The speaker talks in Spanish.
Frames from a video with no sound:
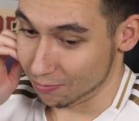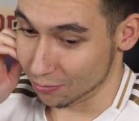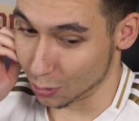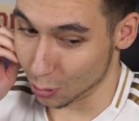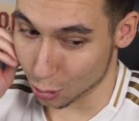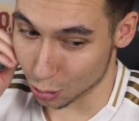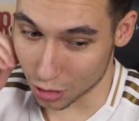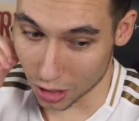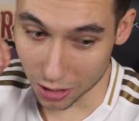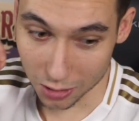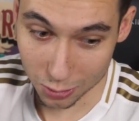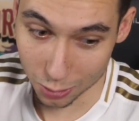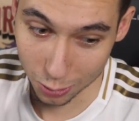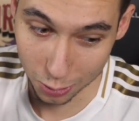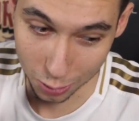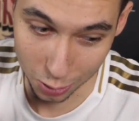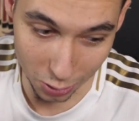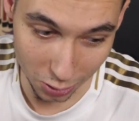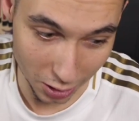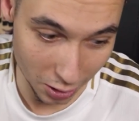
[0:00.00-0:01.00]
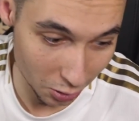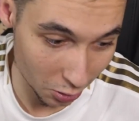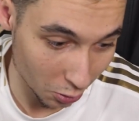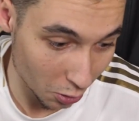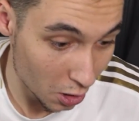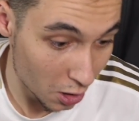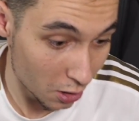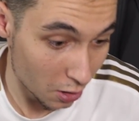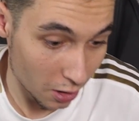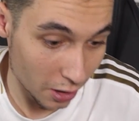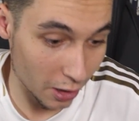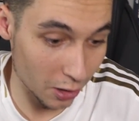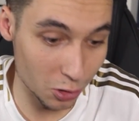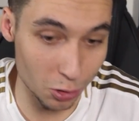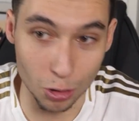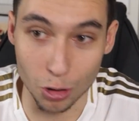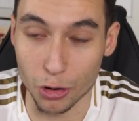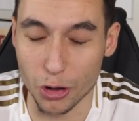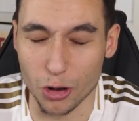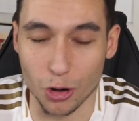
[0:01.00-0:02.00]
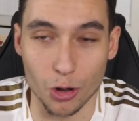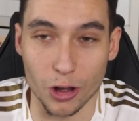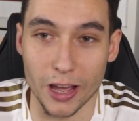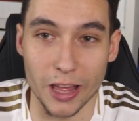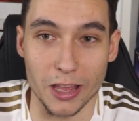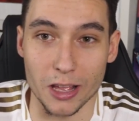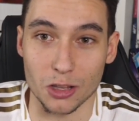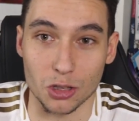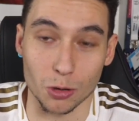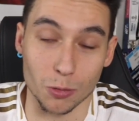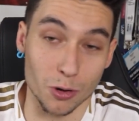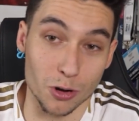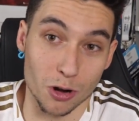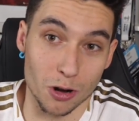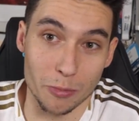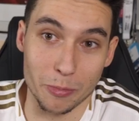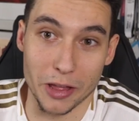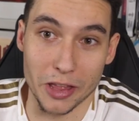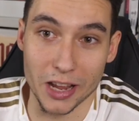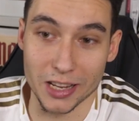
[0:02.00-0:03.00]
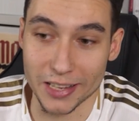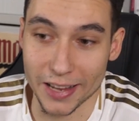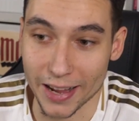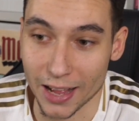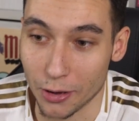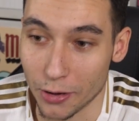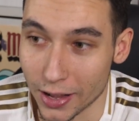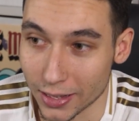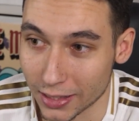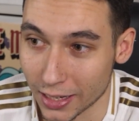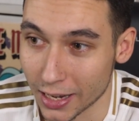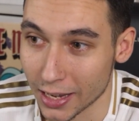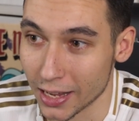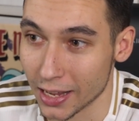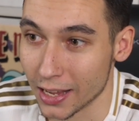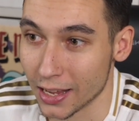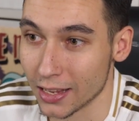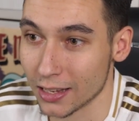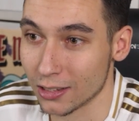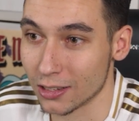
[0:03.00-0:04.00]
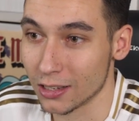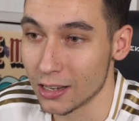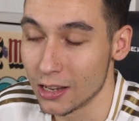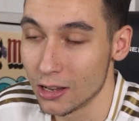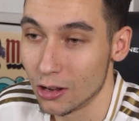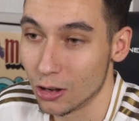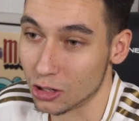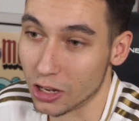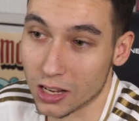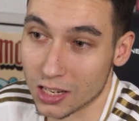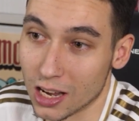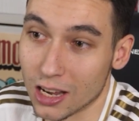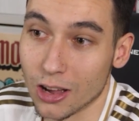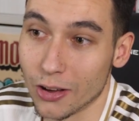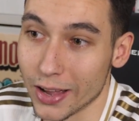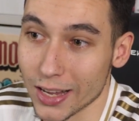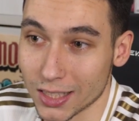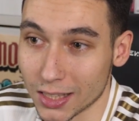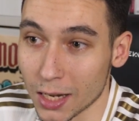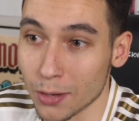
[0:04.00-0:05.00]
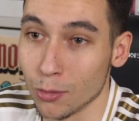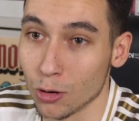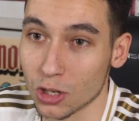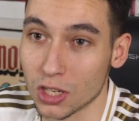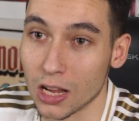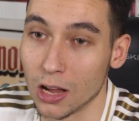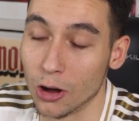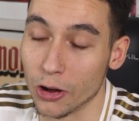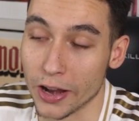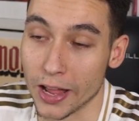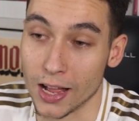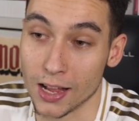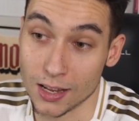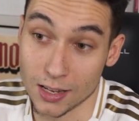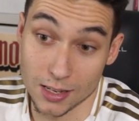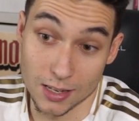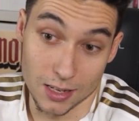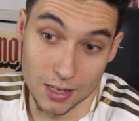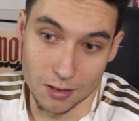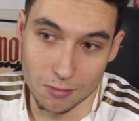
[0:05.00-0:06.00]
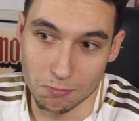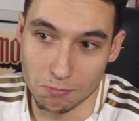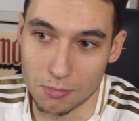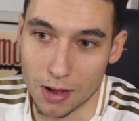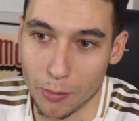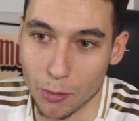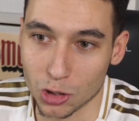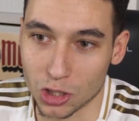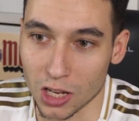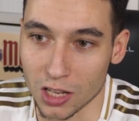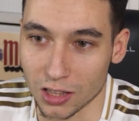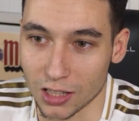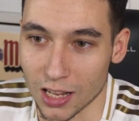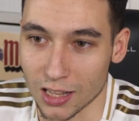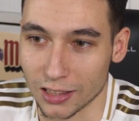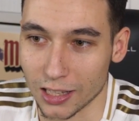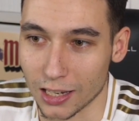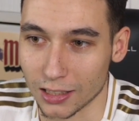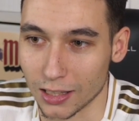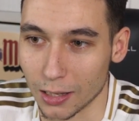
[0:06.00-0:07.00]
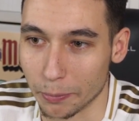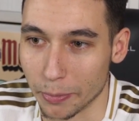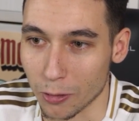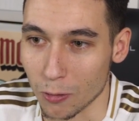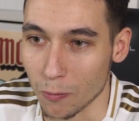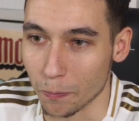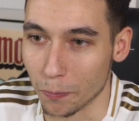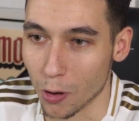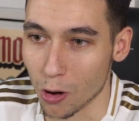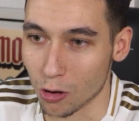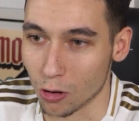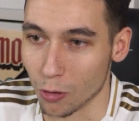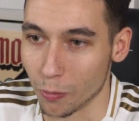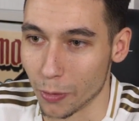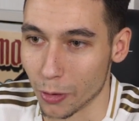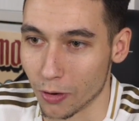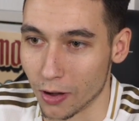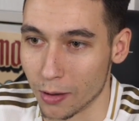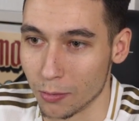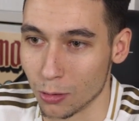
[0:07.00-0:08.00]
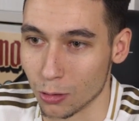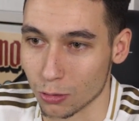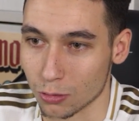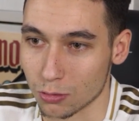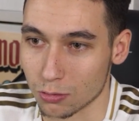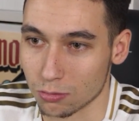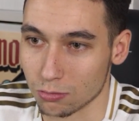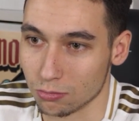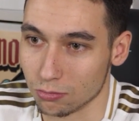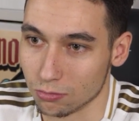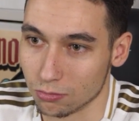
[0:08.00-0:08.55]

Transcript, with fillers: no sé, no lo entiendo. El Cholo yo creo que ha dicho, bueno, el Madrid ha sacado a tres, o sea, ha sacado a extremos ahora, vamos a intentar tapar un poco, pero vamos,